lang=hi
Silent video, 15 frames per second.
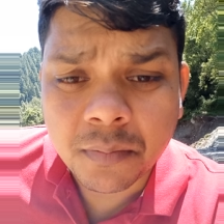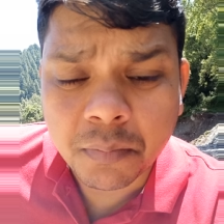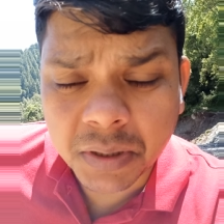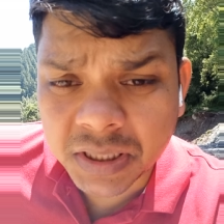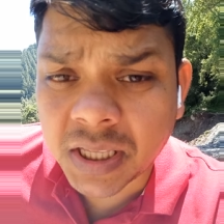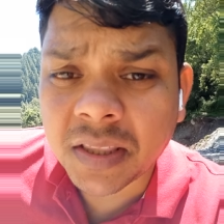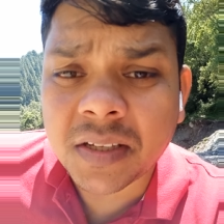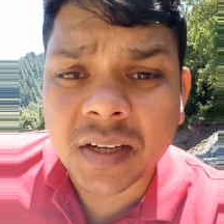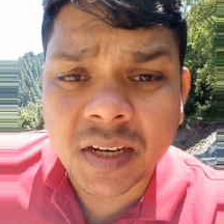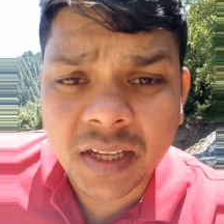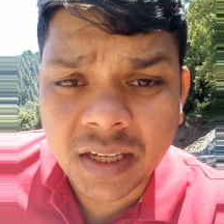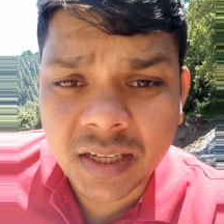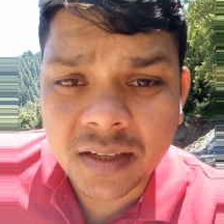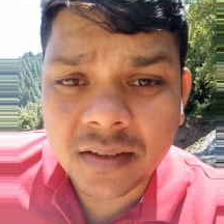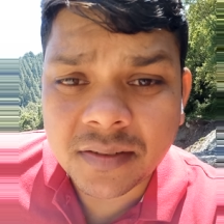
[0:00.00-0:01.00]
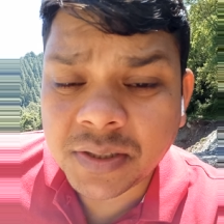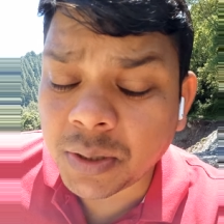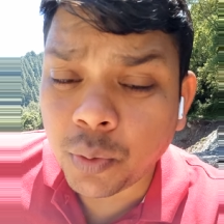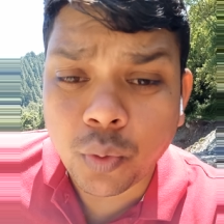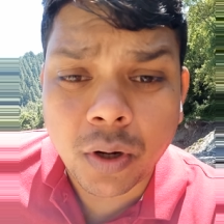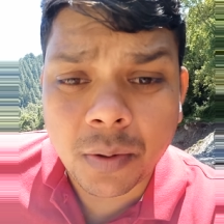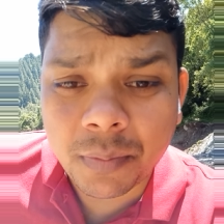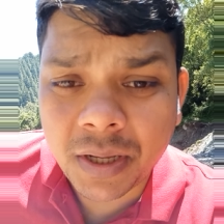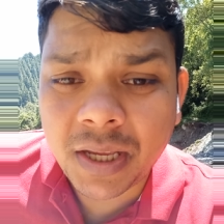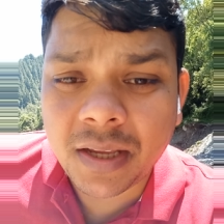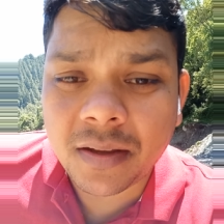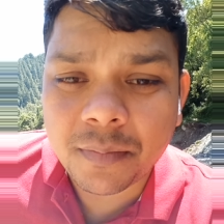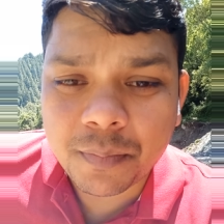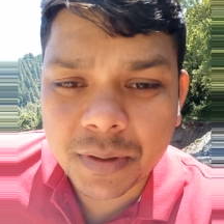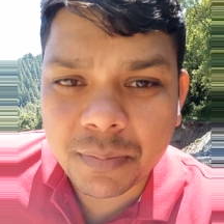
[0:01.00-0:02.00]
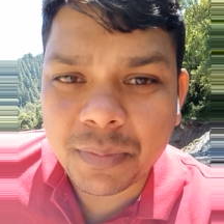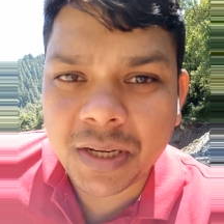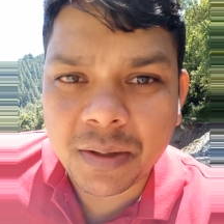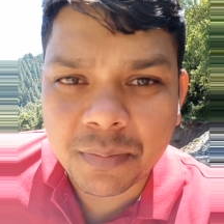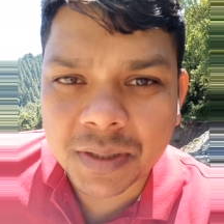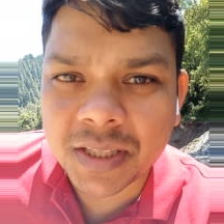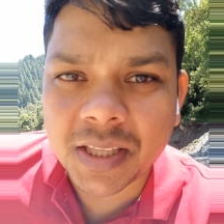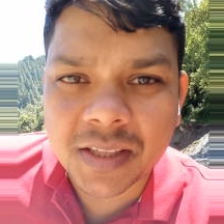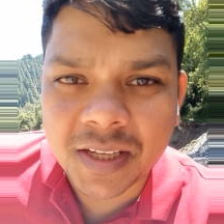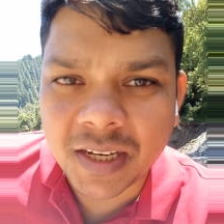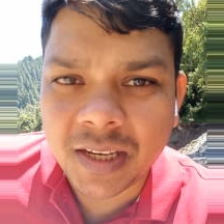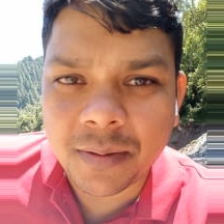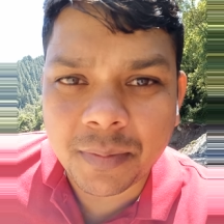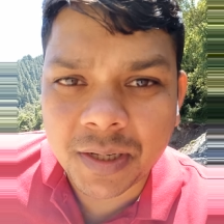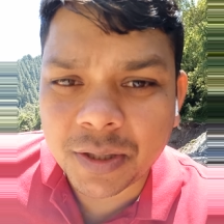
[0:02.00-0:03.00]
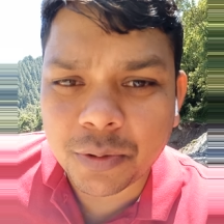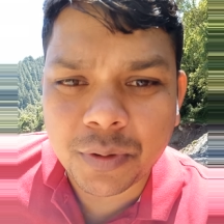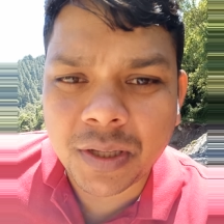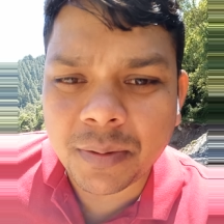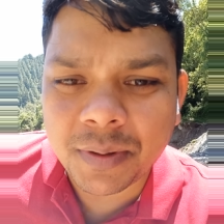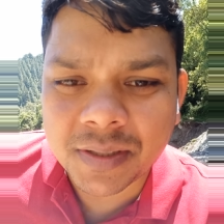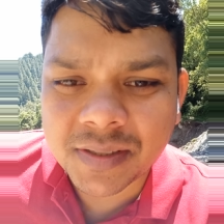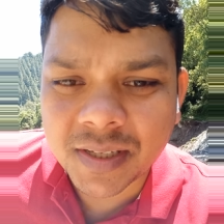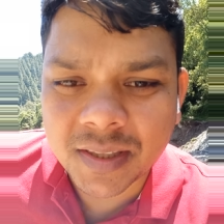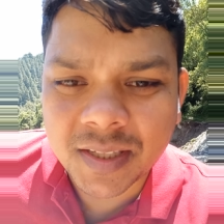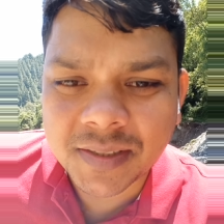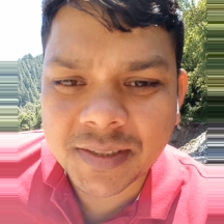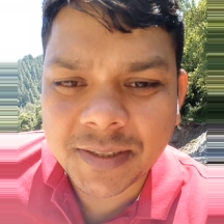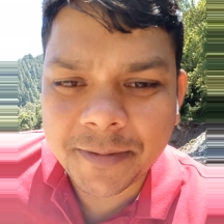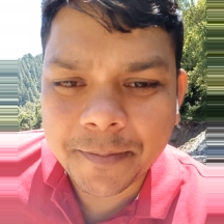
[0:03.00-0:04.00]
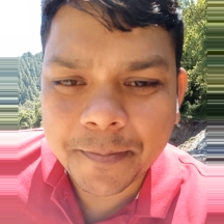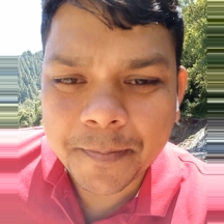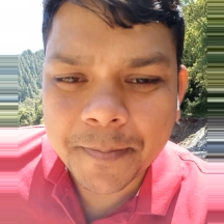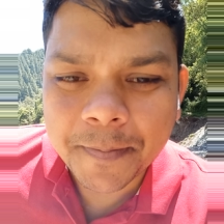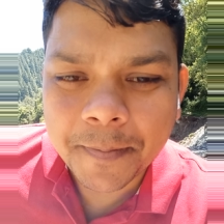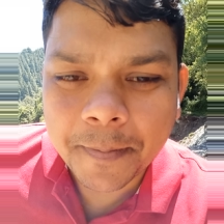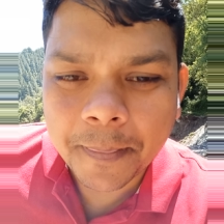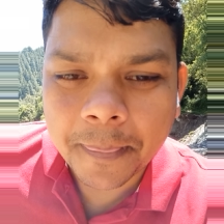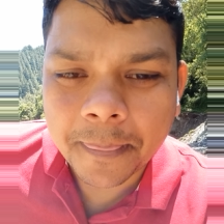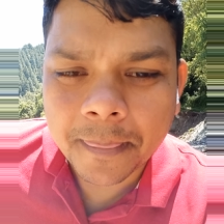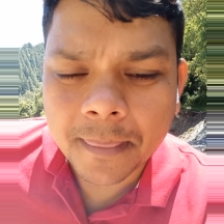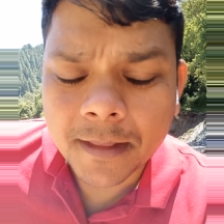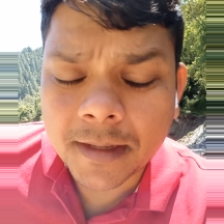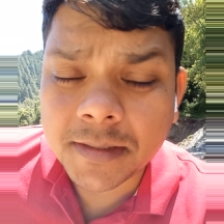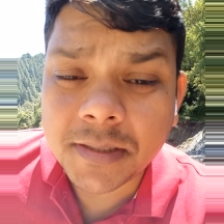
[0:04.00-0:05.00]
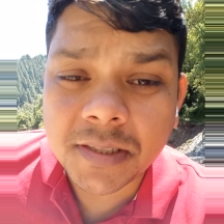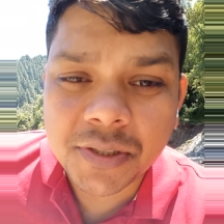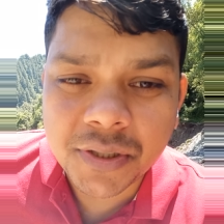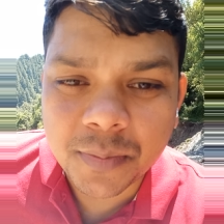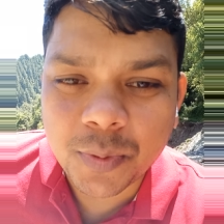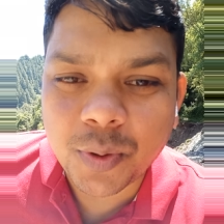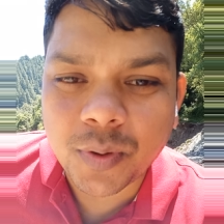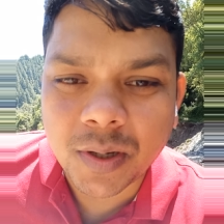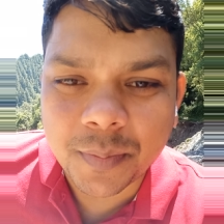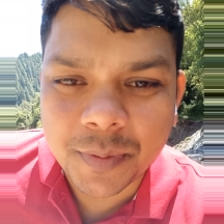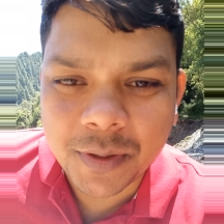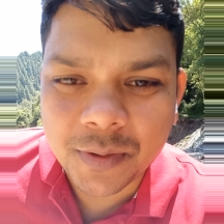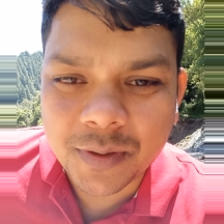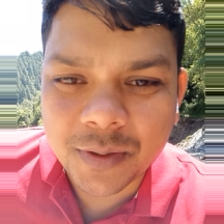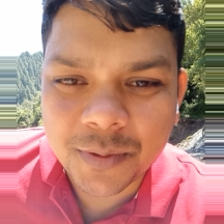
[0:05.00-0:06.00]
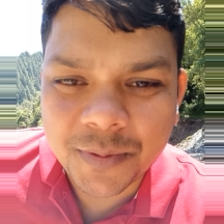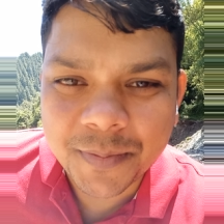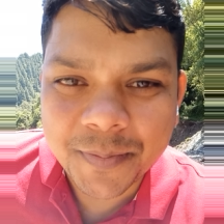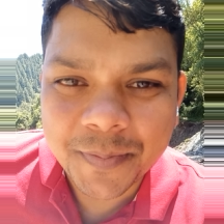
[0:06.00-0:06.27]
मदद करेंगे चलूँगा मैं पर मेरी मदद के लिए मेरी दुनिया मेरे साथ आ जाए अच्छे शब्दों का प्रयोग करूँ